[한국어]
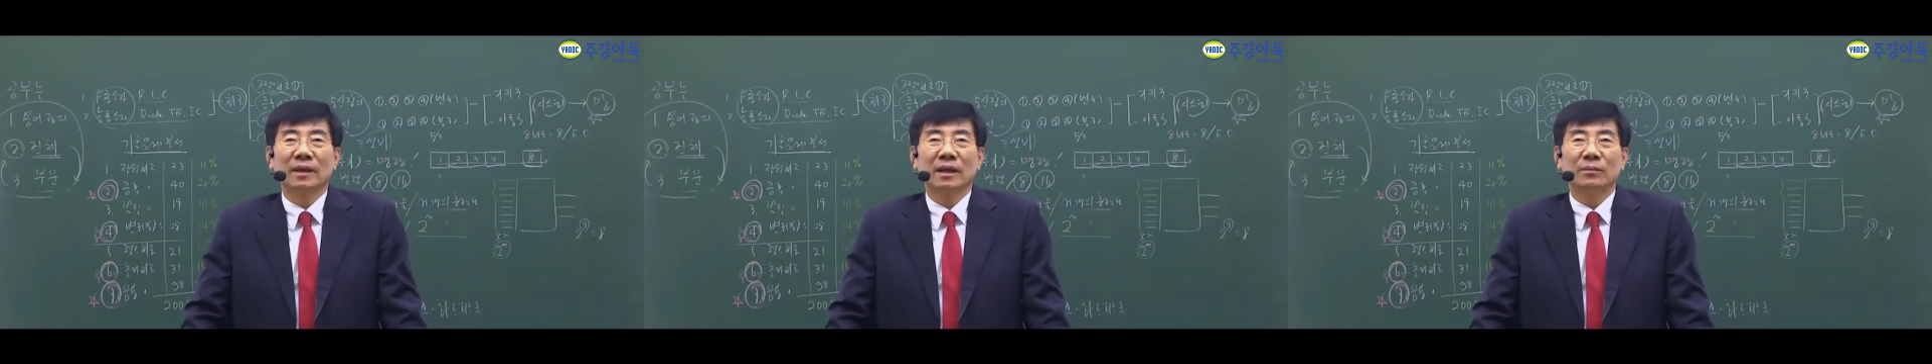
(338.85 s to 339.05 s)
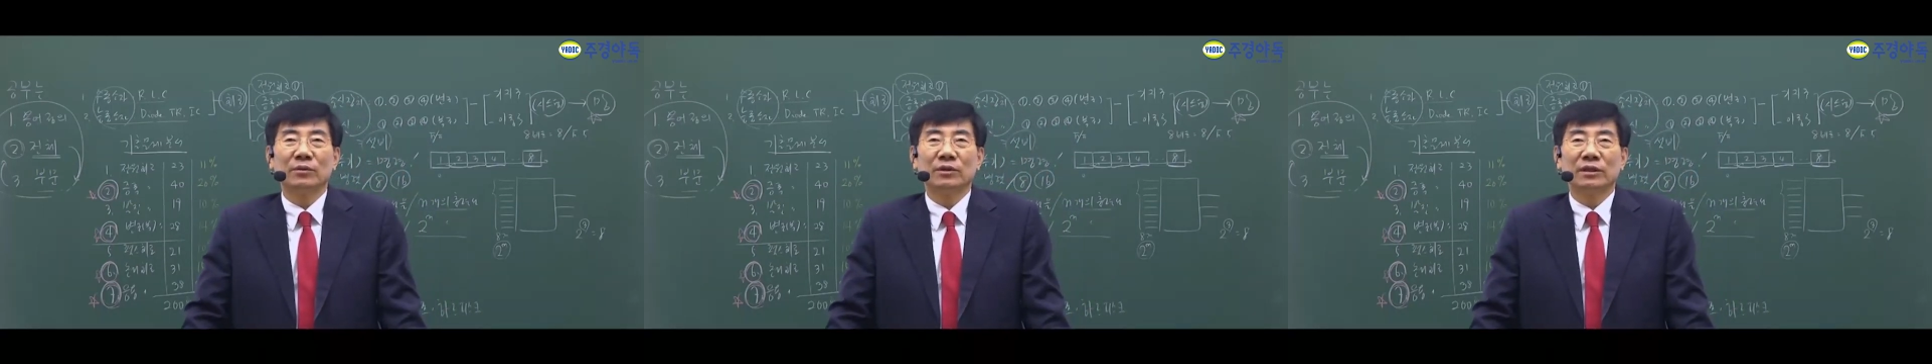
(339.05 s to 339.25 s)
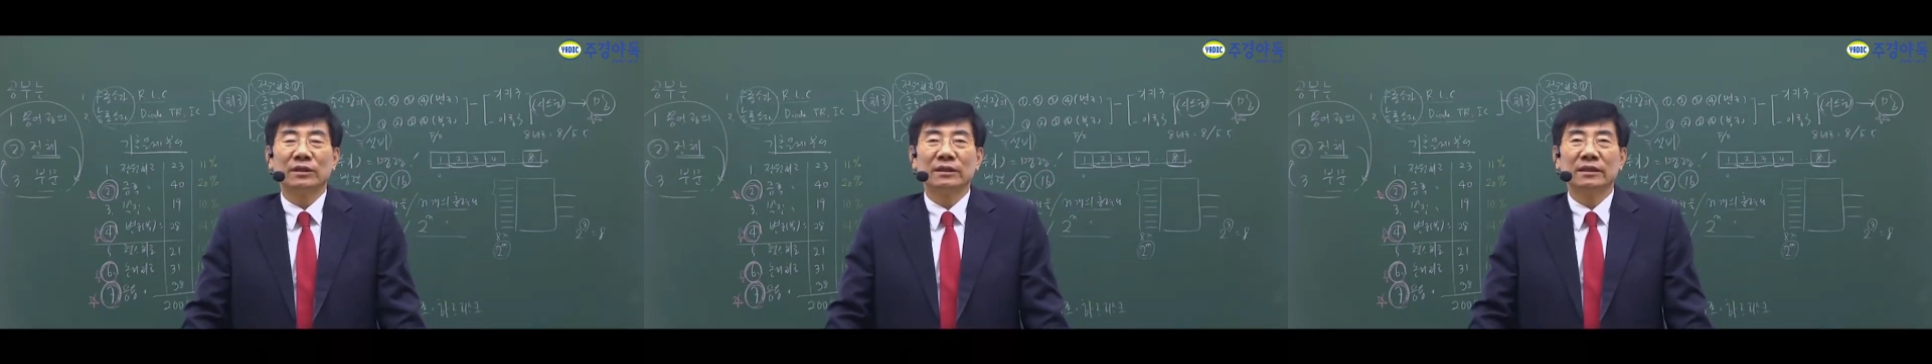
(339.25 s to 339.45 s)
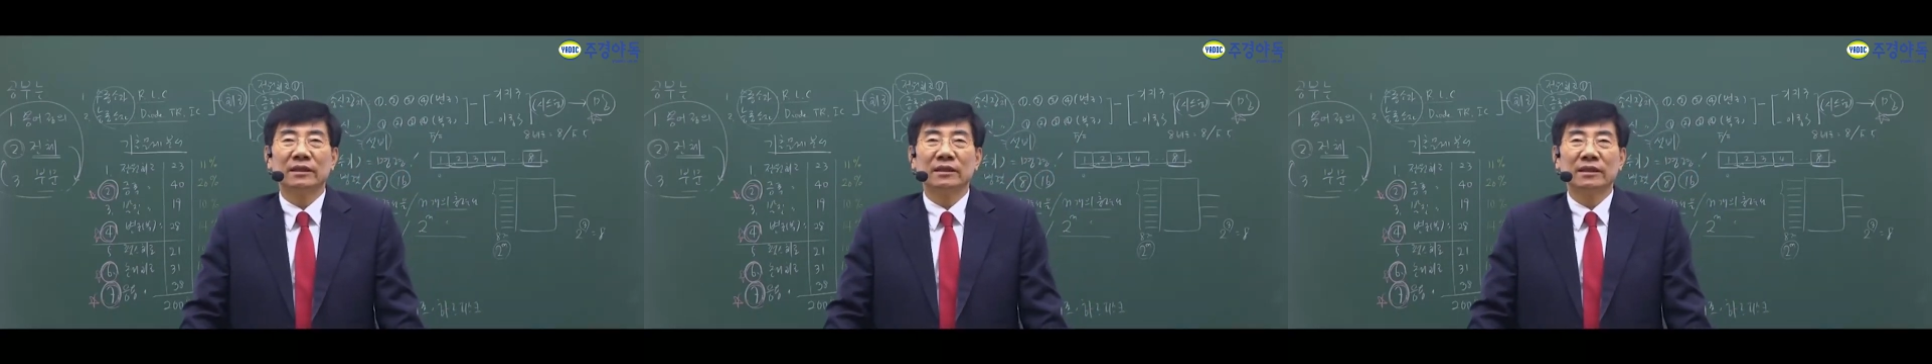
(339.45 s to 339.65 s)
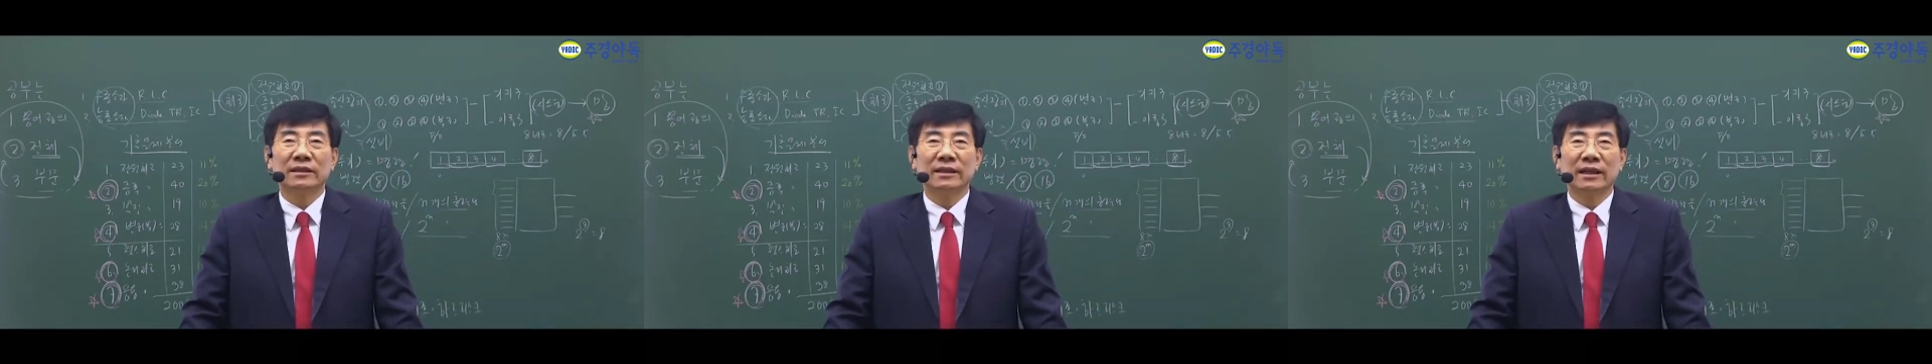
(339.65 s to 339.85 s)
아무튼
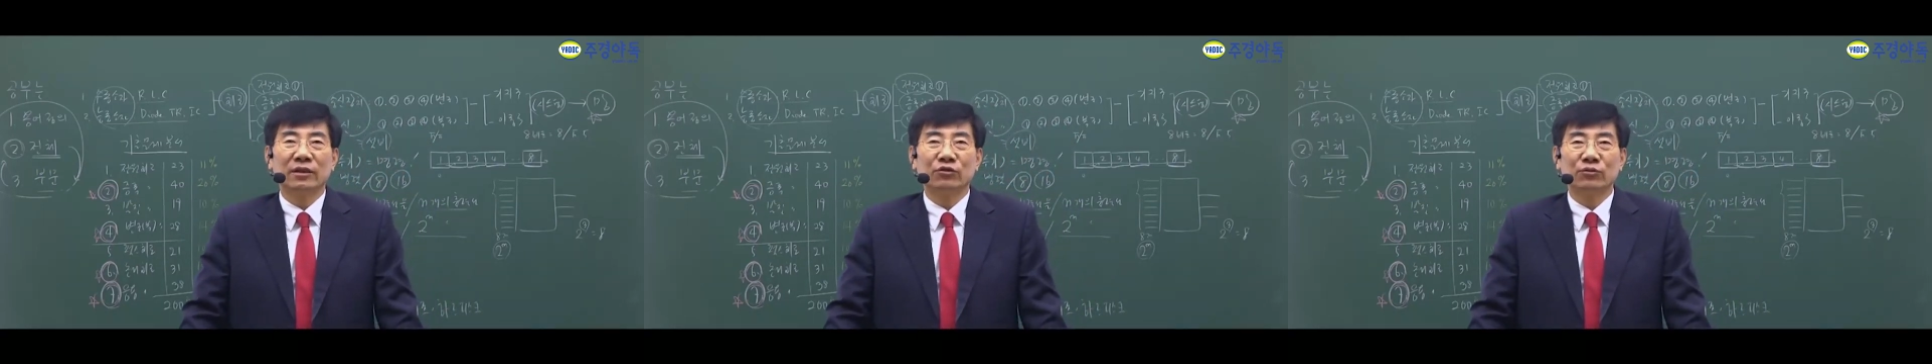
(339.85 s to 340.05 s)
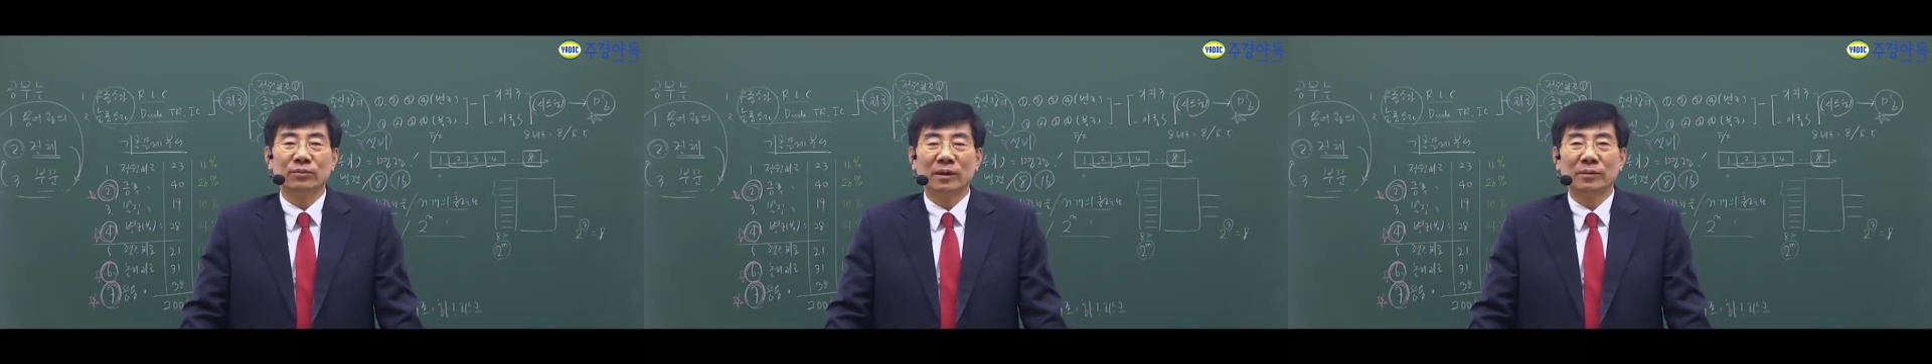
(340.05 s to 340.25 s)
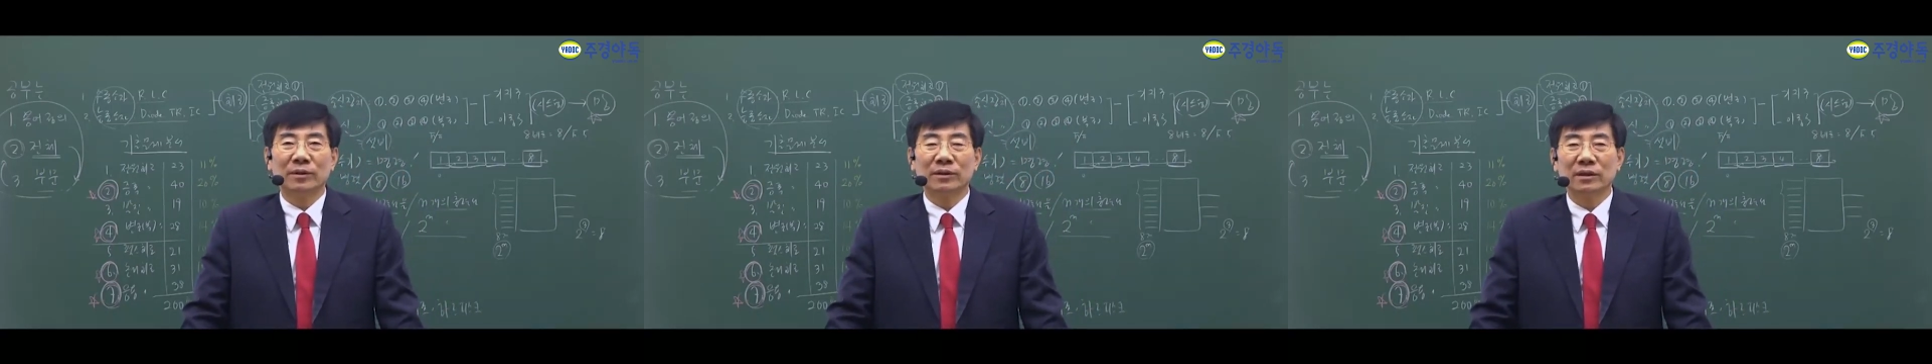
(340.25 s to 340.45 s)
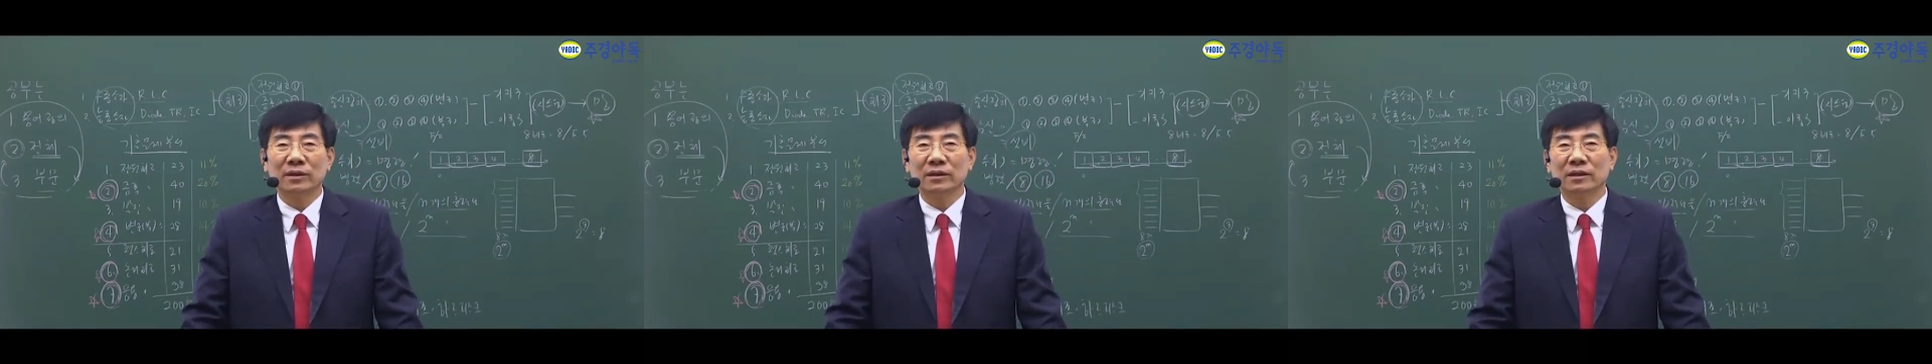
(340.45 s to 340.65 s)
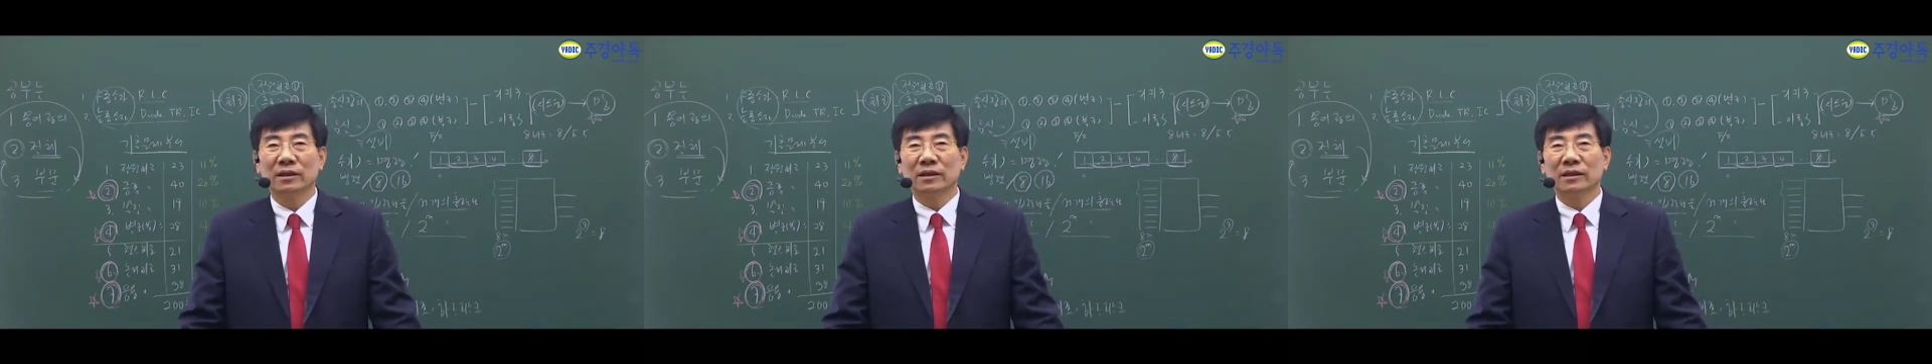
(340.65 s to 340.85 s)
이런 걸 잘 준비하면서